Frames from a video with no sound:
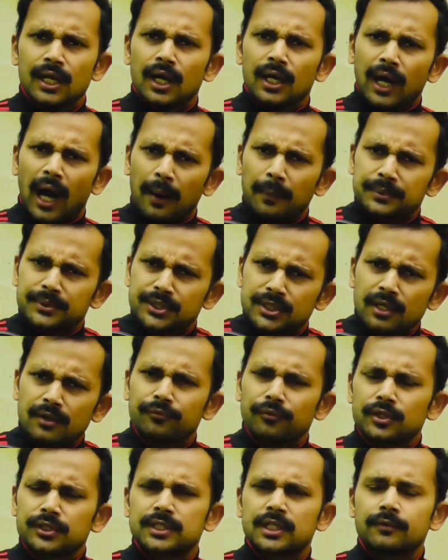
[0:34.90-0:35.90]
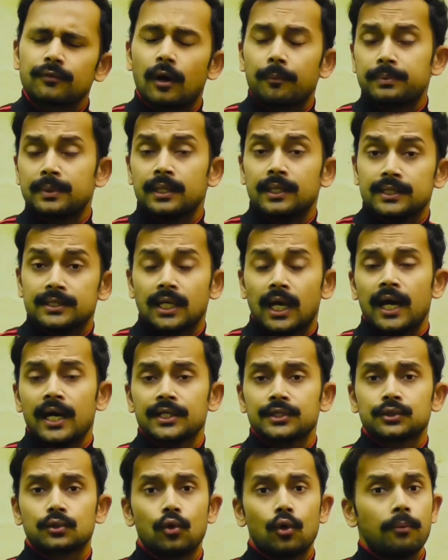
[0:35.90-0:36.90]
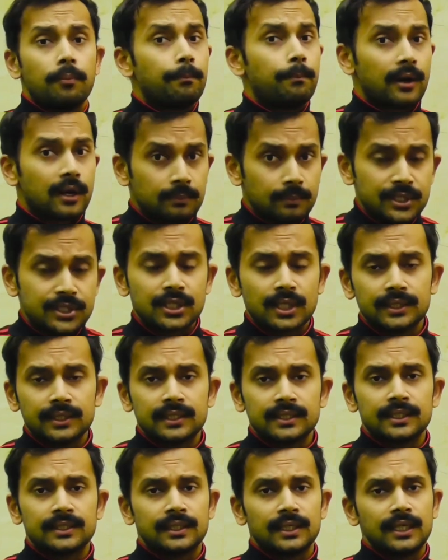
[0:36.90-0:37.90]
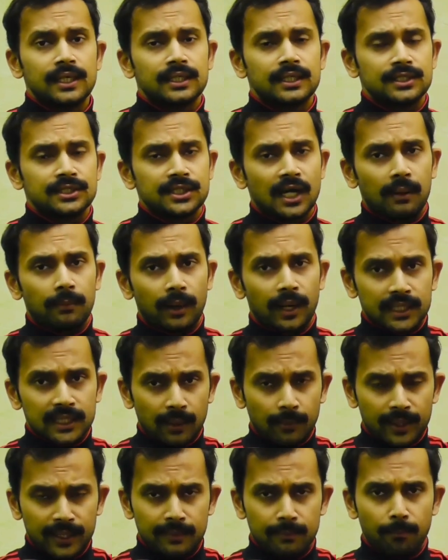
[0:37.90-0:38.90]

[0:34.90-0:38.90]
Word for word: हम सिर्फ और सिर्फ अपने डिजायर्स को परमिशन दे देते हैं कि जा भाई हमारे